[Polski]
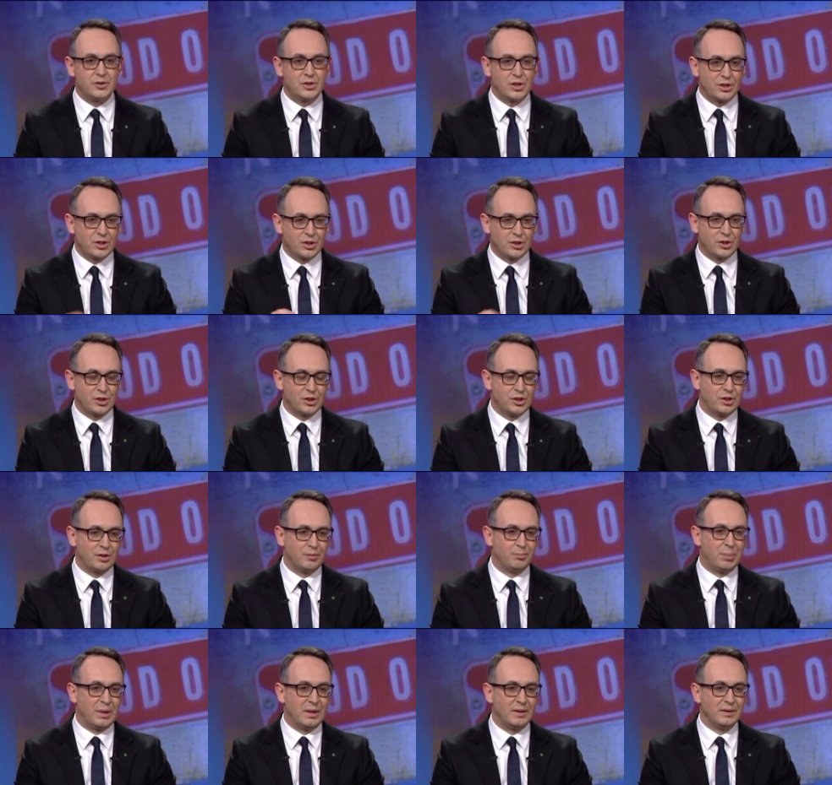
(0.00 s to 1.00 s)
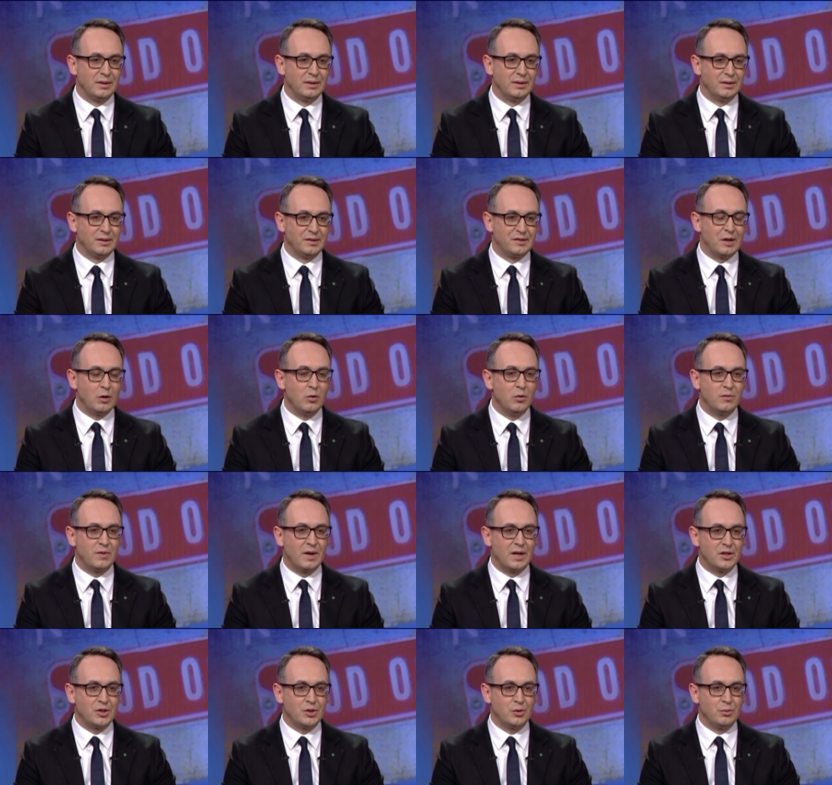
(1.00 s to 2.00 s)
Cieszę się, że pan e,
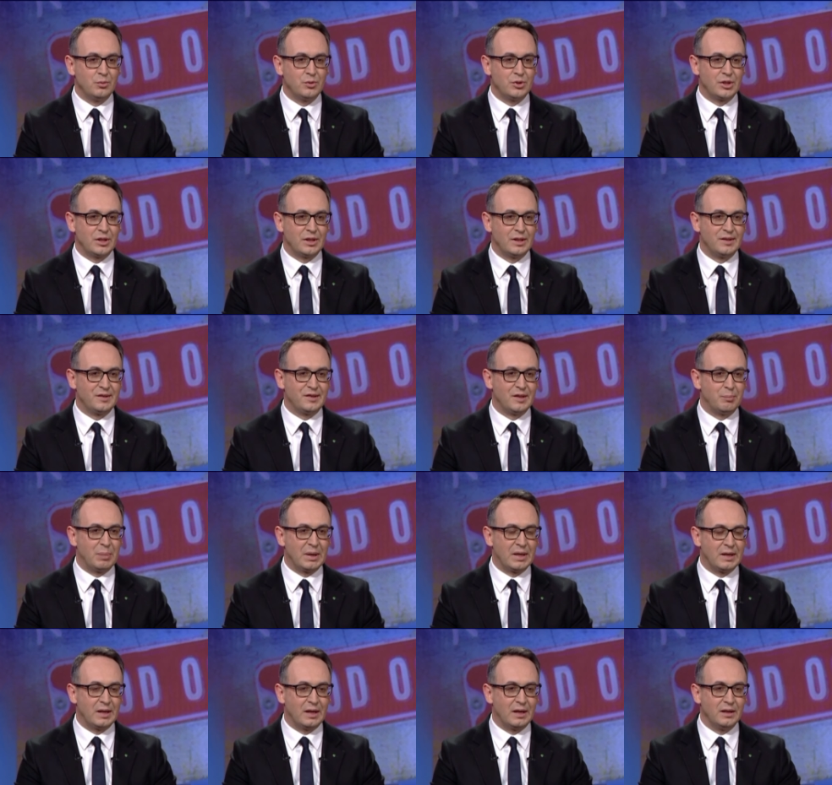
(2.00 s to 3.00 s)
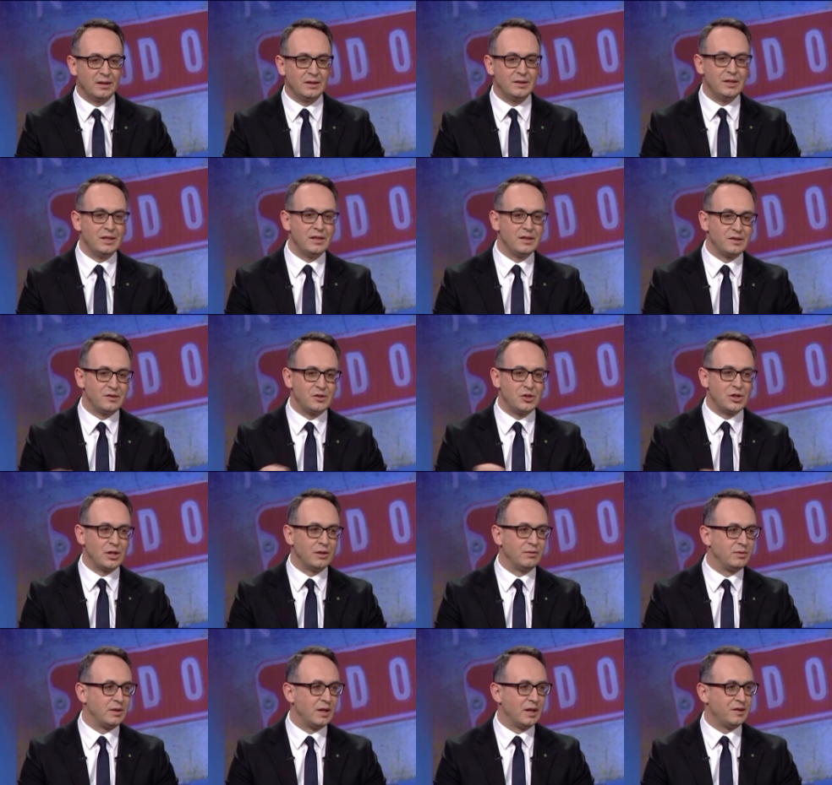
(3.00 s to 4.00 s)
zauważył, że CPK nie jest
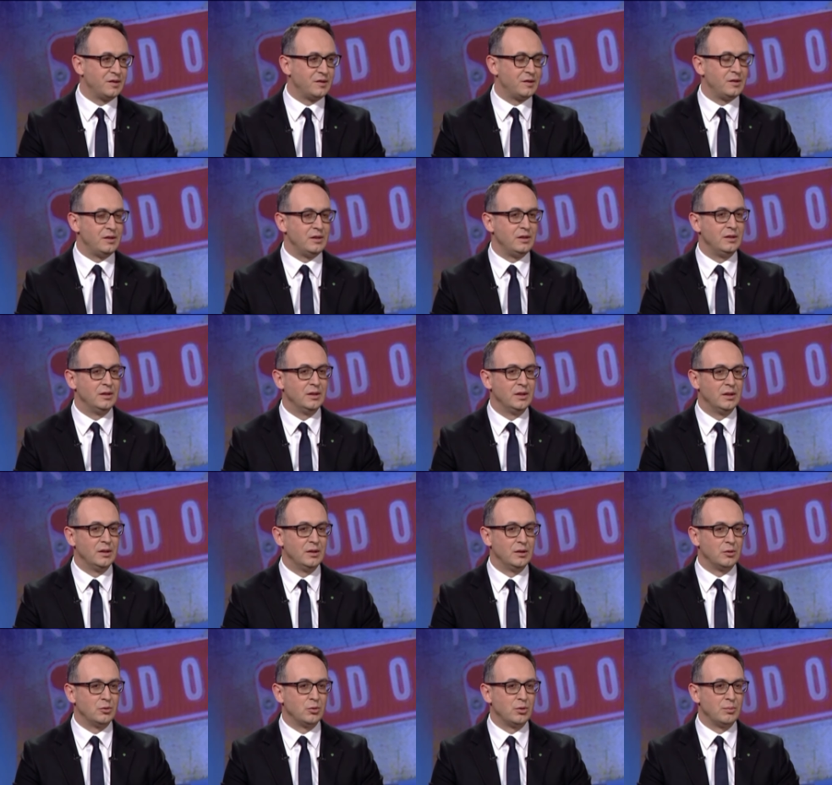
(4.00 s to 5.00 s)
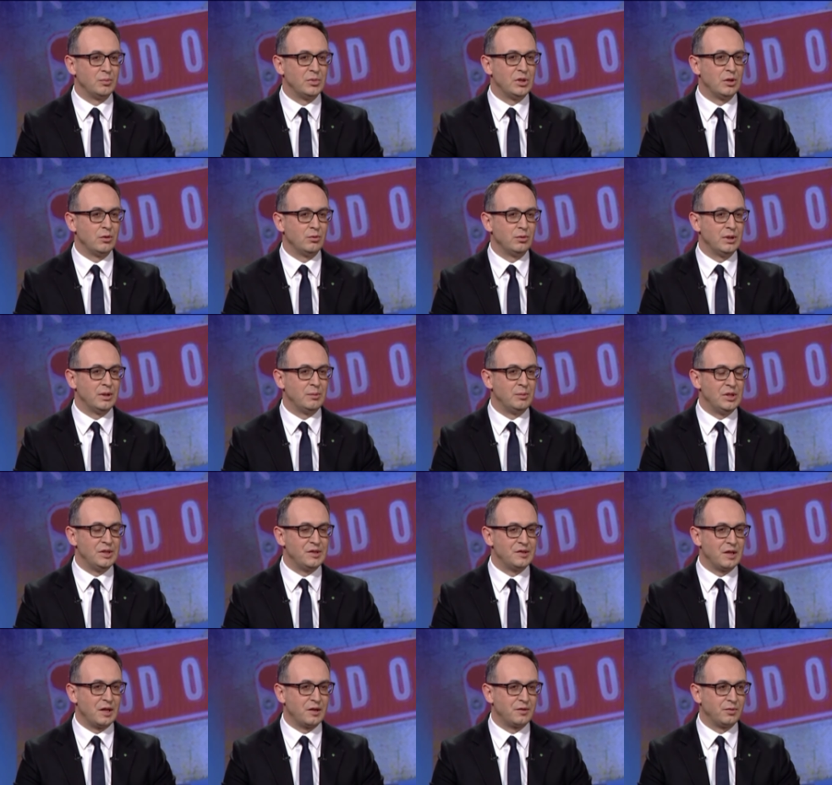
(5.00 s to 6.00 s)
dzisiaj w gestii, którym kieruje
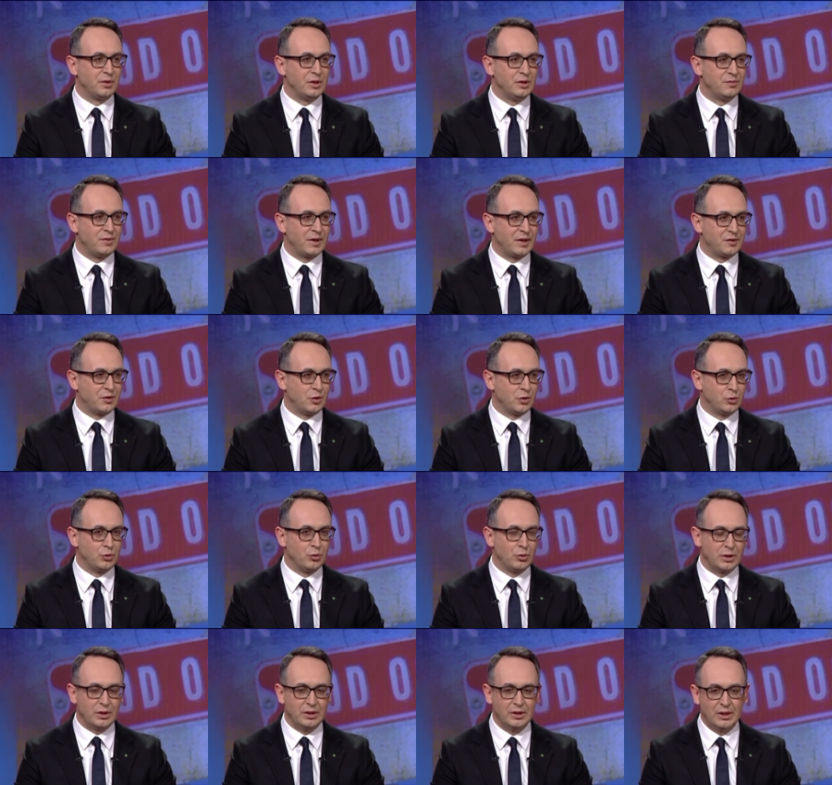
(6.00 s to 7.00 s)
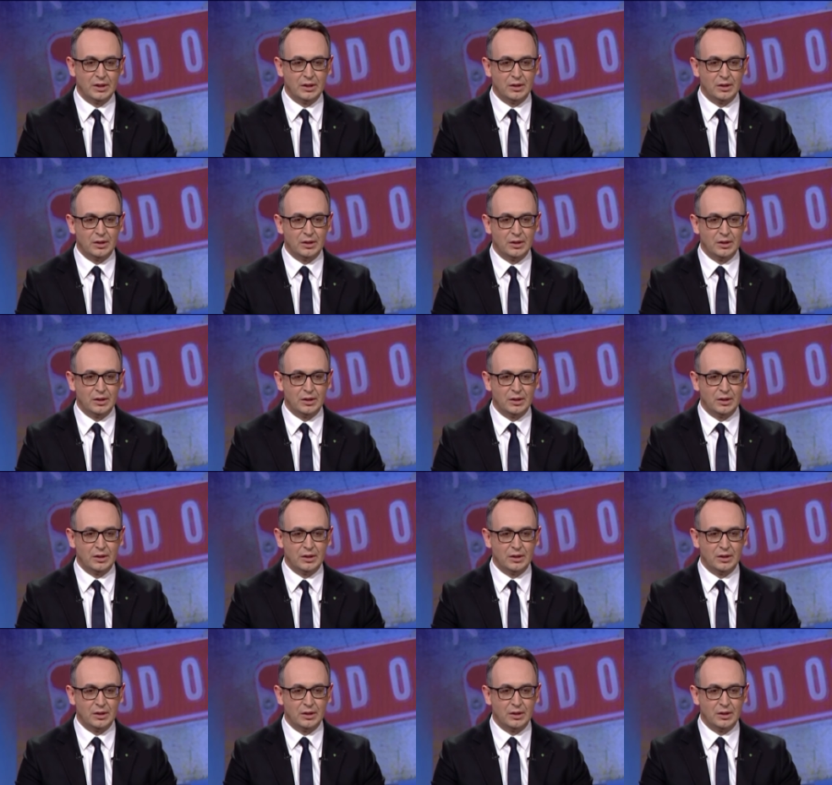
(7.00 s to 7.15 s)
Ministerstwo Infrastruktury.